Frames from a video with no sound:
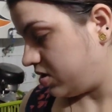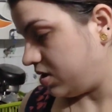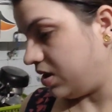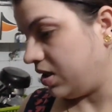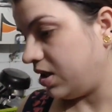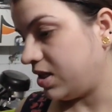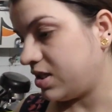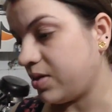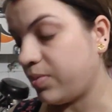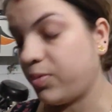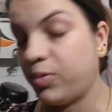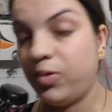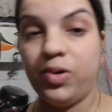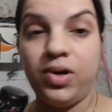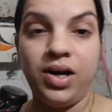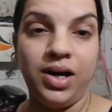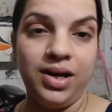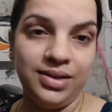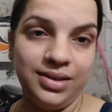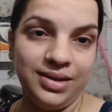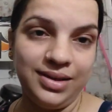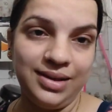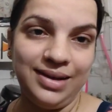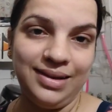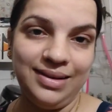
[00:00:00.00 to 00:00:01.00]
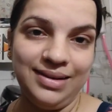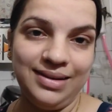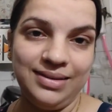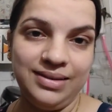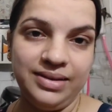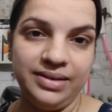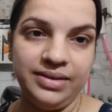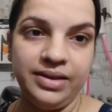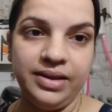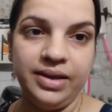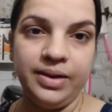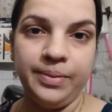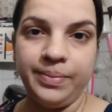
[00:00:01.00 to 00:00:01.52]
चलिए सबको खाना खिला
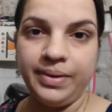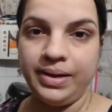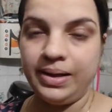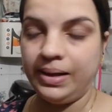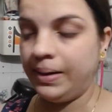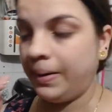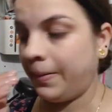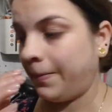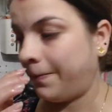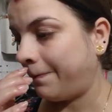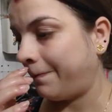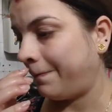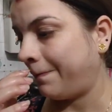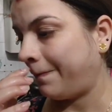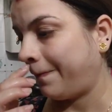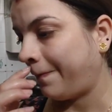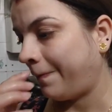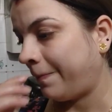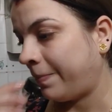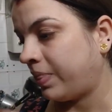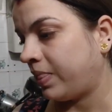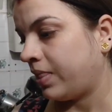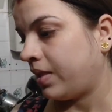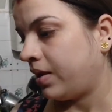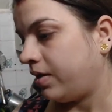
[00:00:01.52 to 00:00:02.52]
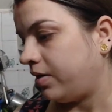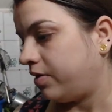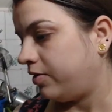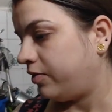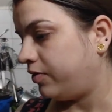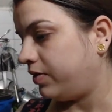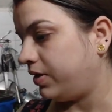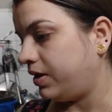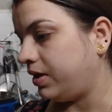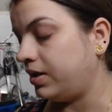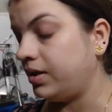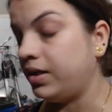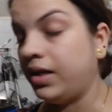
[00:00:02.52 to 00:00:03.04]
देते हैं पहले
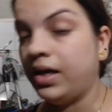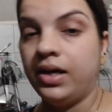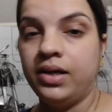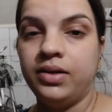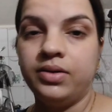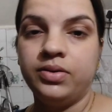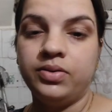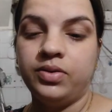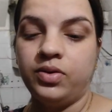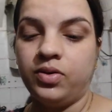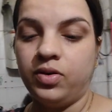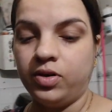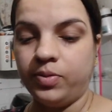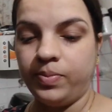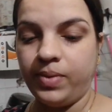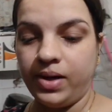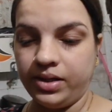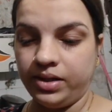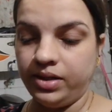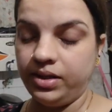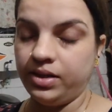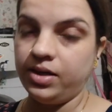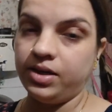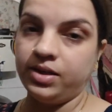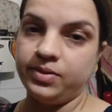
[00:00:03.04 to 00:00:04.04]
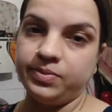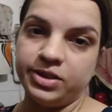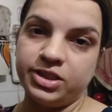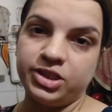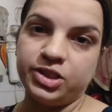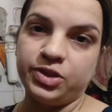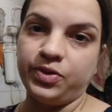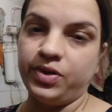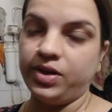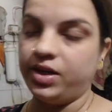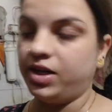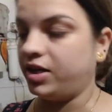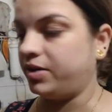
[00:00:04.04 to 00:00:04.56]
फिर और बाकी एक
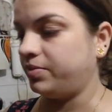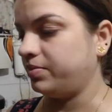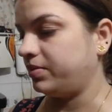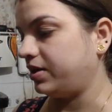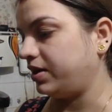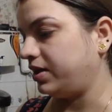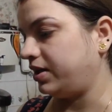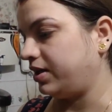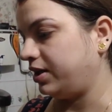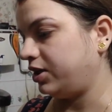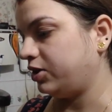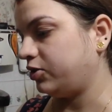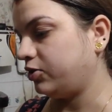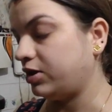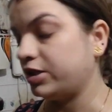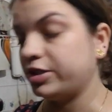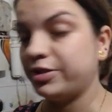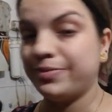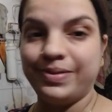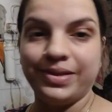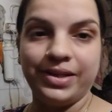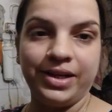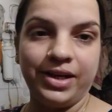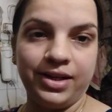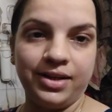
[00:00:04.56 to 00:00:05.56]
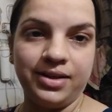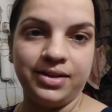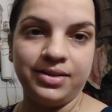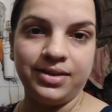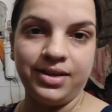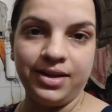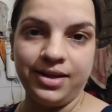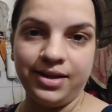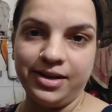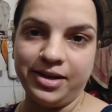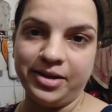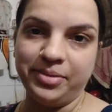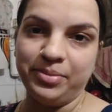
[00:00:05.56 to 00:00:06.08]
बचे हुए काम करेंगे तो आज बनाते
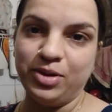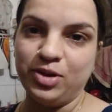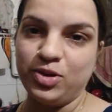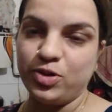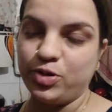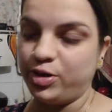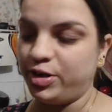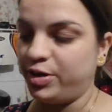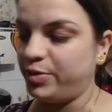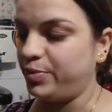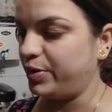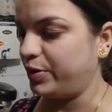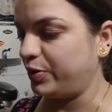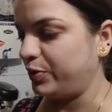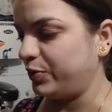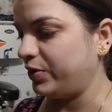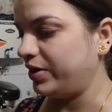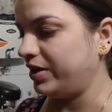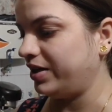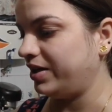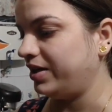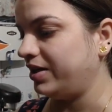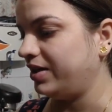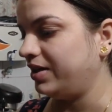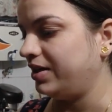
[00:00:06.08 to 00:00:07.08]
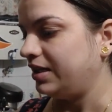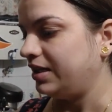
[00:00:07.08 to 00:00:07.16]
हैं घर में छोले भटूरे